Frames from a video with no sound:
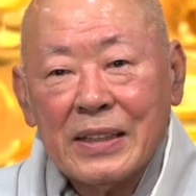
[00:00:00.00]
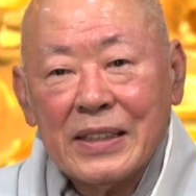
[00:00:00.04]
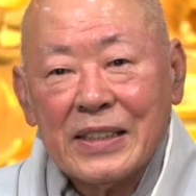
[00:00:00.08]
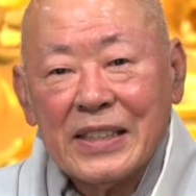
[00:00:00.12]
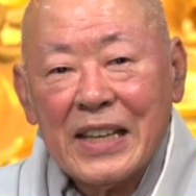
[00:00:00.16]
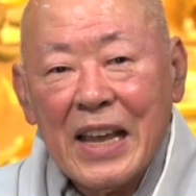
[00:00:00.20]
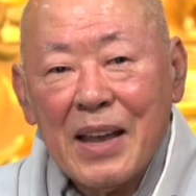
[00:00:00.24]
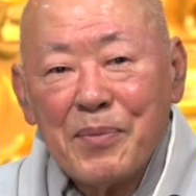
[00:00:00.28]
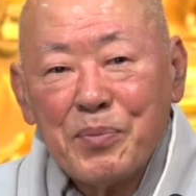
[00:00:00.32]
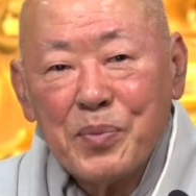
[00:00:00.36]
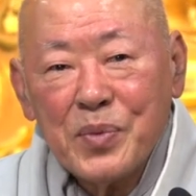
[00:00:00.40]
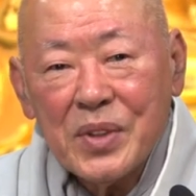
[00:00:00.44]

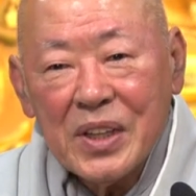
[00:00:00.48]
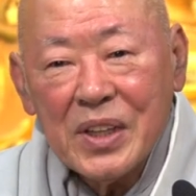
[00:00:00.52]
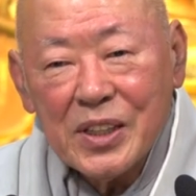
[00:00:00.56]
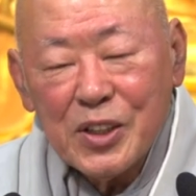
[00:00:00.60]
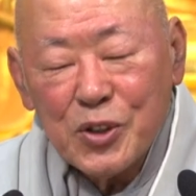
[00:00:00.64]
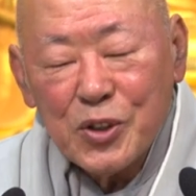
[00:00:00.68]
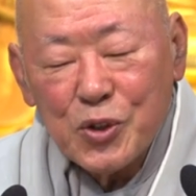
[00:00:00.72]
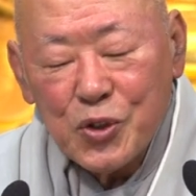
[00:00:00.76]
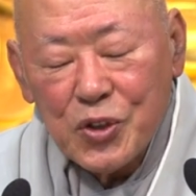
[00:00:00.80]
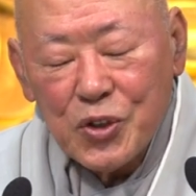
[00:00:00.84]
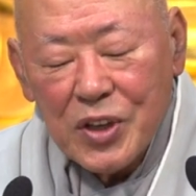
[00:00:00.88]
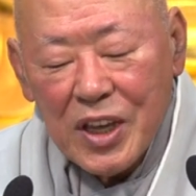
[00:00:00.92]

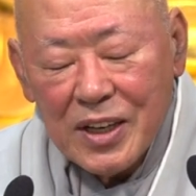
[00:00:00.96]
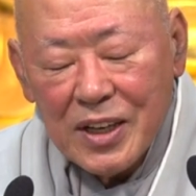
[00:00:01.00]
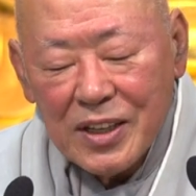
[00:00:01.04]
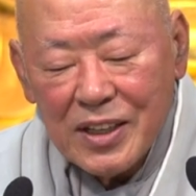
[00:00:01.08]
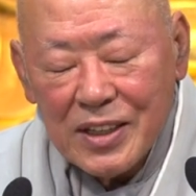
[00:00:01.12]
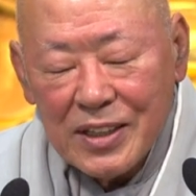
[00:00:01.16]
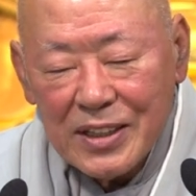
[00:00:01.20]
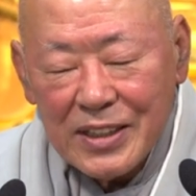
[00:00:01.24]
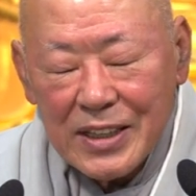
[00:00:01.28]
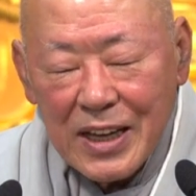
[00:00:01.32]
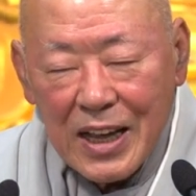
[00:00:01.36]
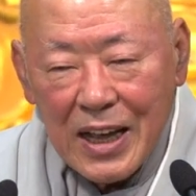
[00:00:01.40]
참는
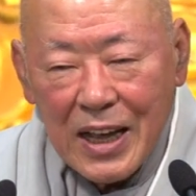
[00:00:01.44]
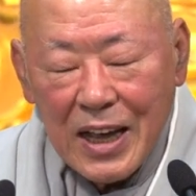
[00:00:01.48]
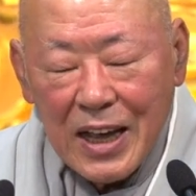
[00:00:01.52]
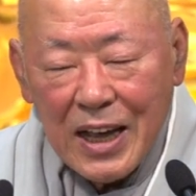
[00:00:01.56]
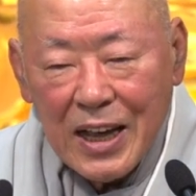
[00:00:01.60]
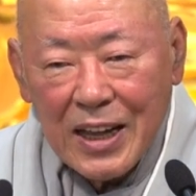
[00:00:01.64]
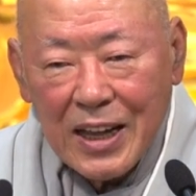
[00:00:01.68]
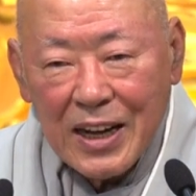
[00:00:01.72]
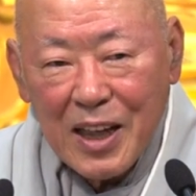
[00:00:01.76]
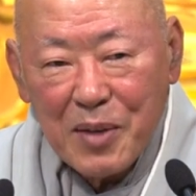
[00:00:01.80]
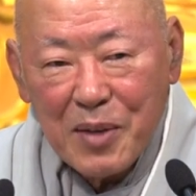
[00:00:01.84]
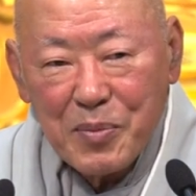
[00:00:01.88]
수행을
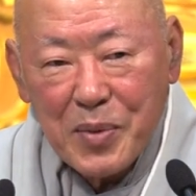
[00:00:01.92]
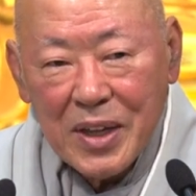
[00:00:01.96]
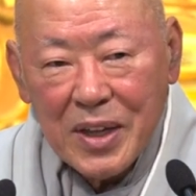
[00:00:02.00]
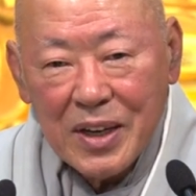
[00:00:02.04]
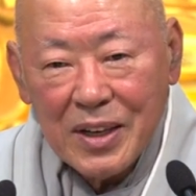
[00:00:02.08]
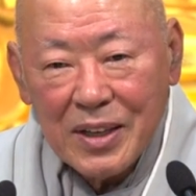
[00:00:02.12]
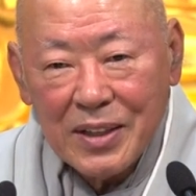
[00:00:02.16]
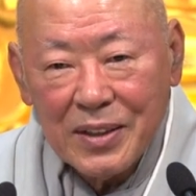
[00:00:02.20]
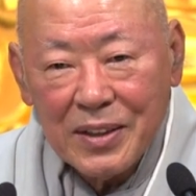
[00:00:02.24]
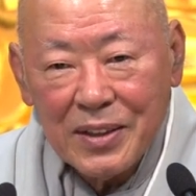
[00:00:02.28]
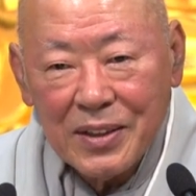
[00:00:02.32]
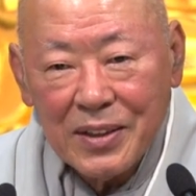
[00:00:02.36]
잘
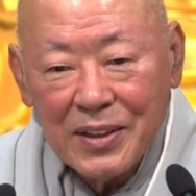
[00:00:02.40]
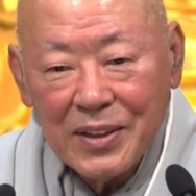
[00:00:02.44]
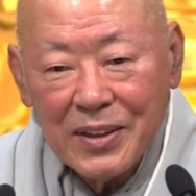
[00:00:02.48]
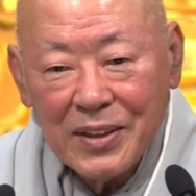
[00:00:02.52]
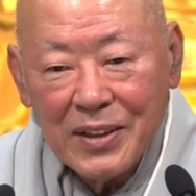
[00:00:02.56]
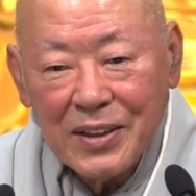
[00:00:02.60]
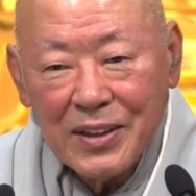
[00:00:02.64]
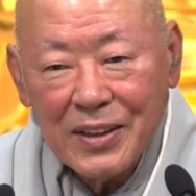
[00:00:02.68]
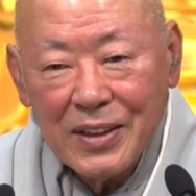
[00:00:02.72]
하면은